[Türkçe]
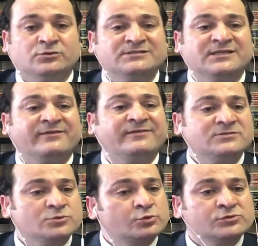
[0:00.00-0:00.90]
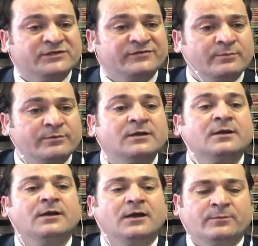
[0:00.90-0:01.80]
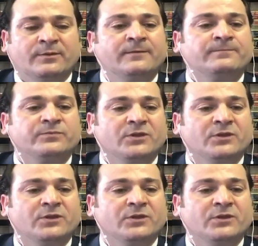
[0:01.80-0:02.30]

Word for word: Dolayısıyla evet sorun cevabı ama